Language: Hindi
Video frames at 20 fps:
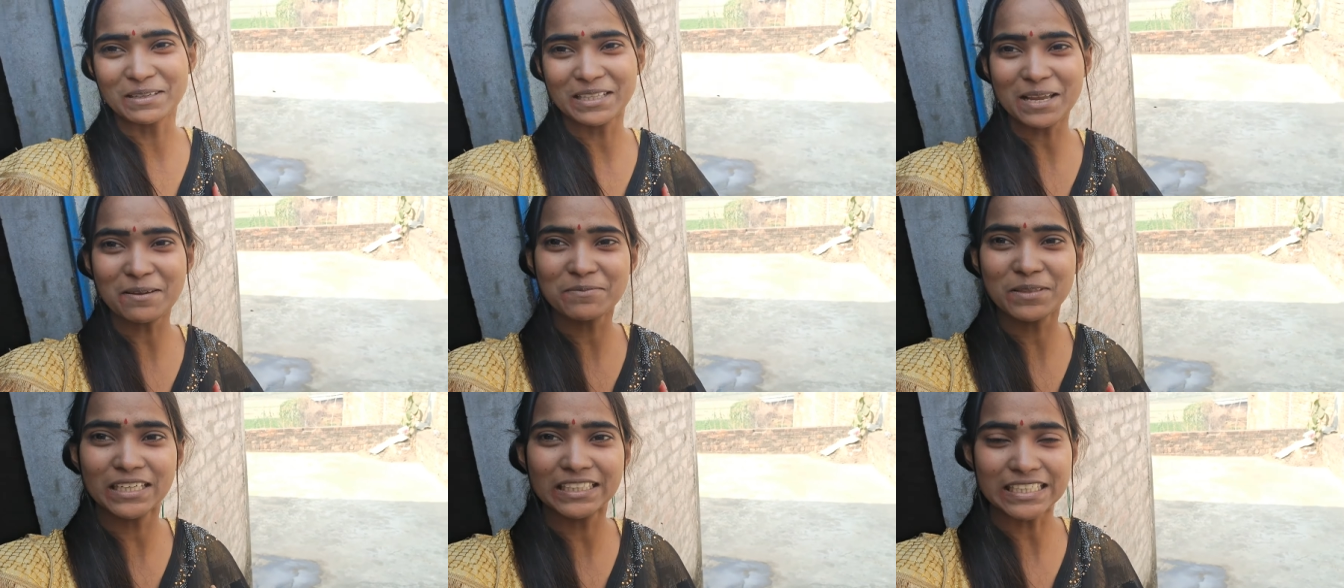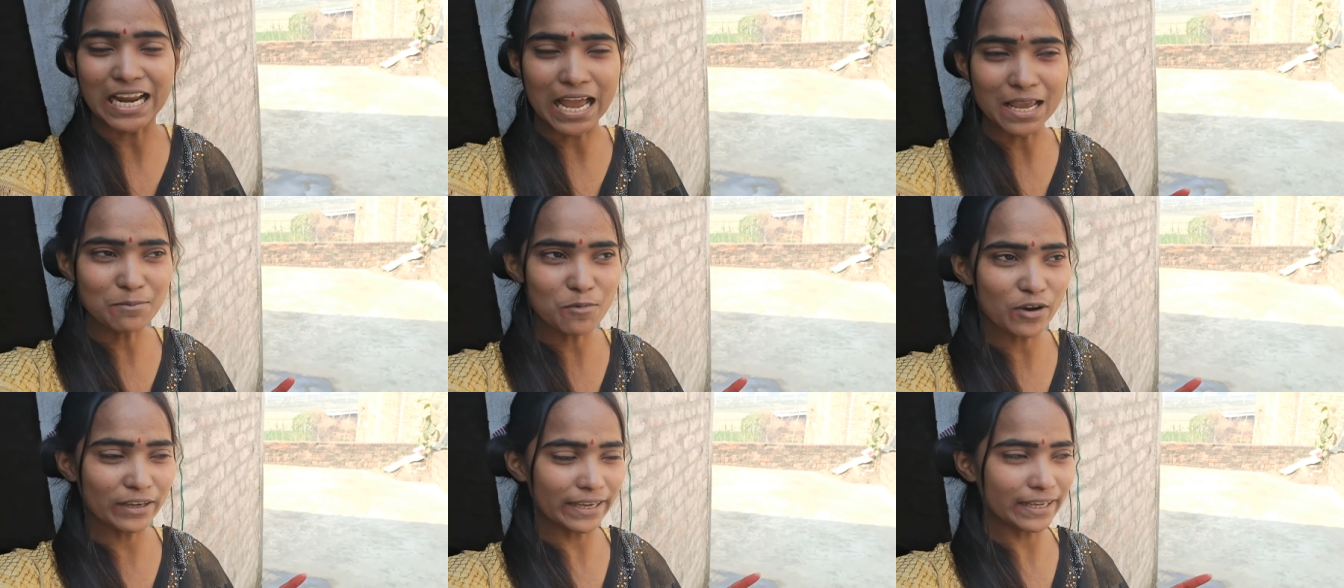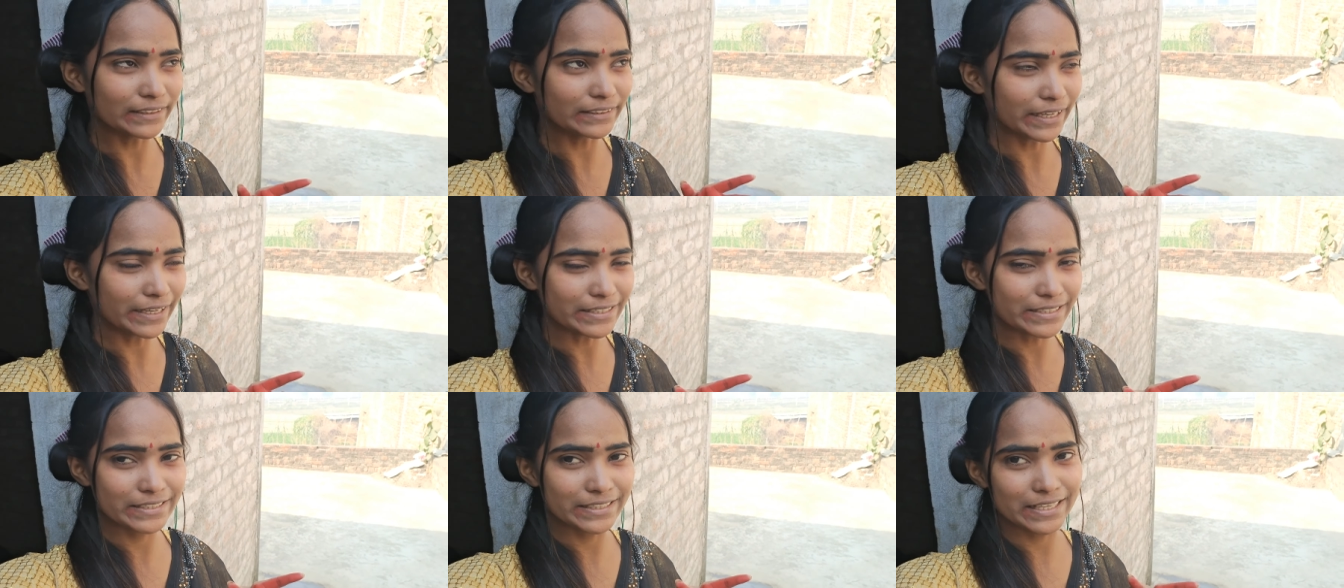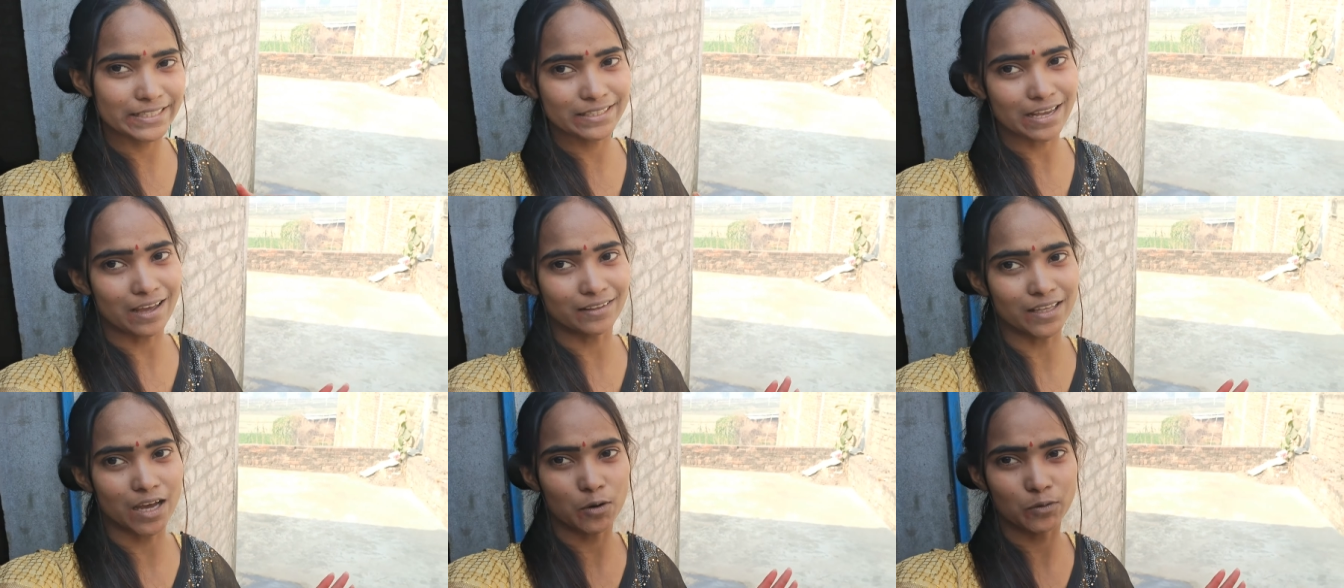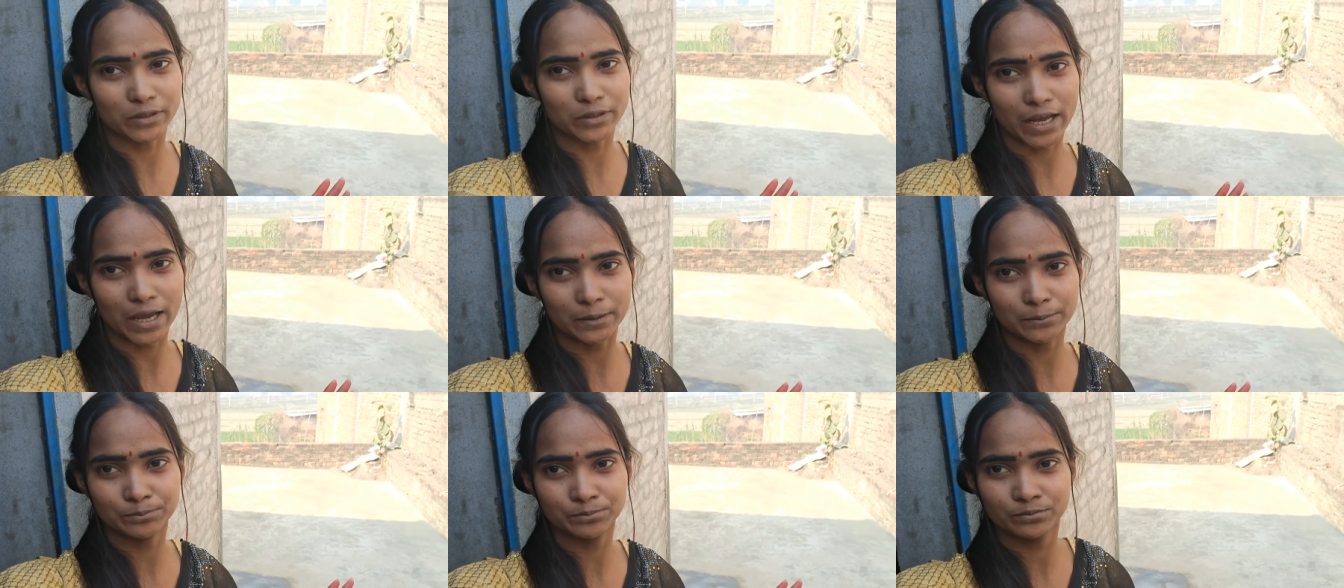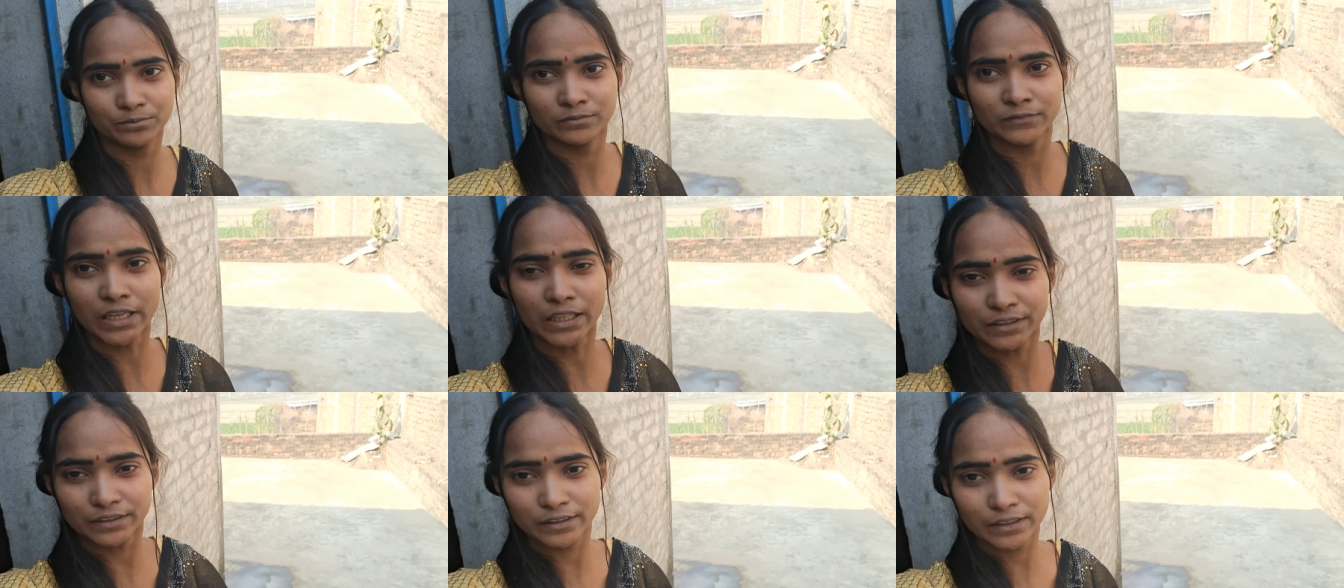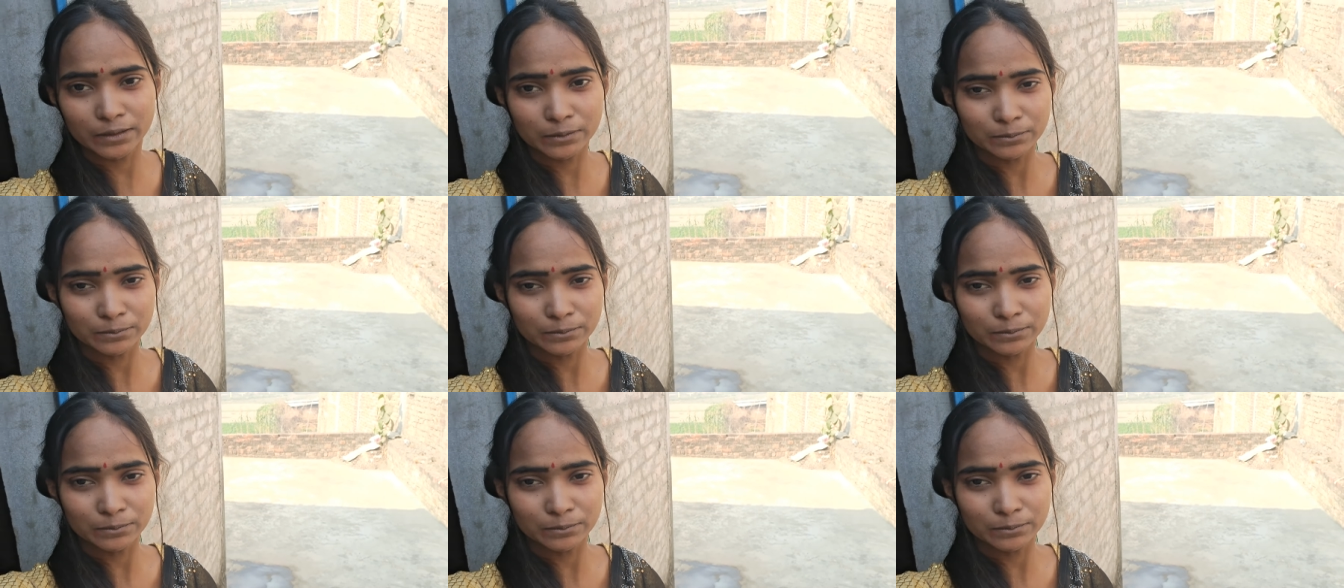मतलब टाइम हो गया दस से ज़्यादा हो रहा है ना दीदी